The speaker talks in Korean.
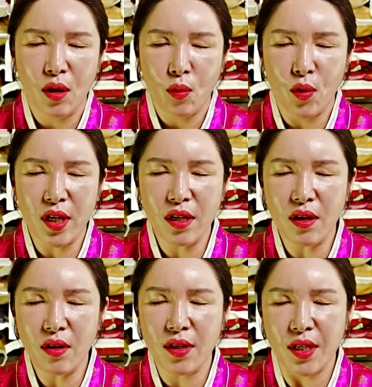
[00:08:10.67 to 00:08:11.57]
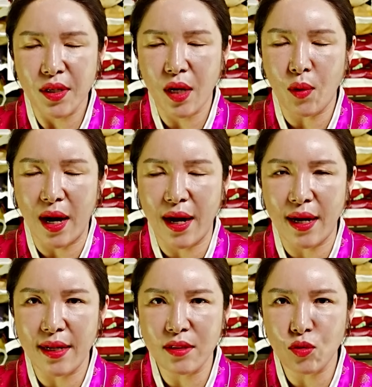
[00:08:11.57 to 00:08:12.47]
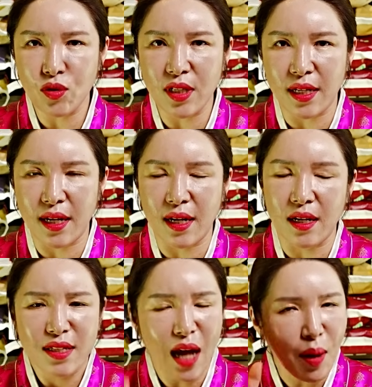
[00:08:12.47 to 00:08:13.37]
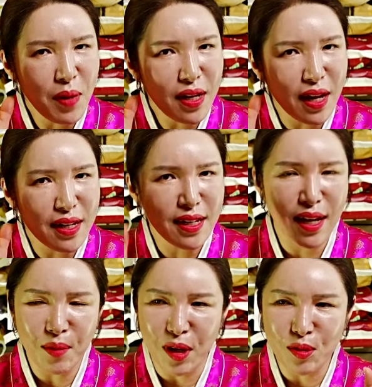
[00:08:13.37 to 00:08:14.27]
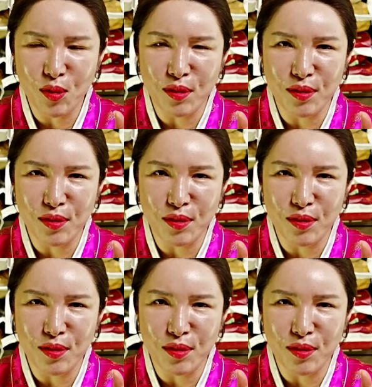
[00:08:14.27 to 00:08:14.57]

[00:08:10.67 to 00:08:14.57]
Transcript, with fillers: 오히려 이렇게 과한 투자나 남의 얘기에 막